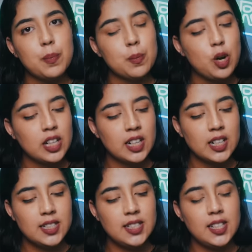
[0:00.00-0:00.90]
perbuatan
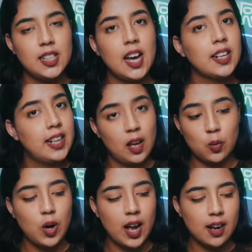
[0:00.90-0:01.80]
keji yang
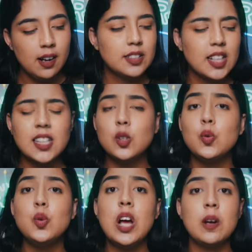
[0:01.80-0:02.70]
dilakukan. Salah satu
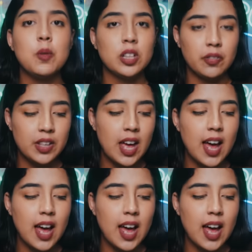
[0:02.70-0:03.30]
dugaan motifnya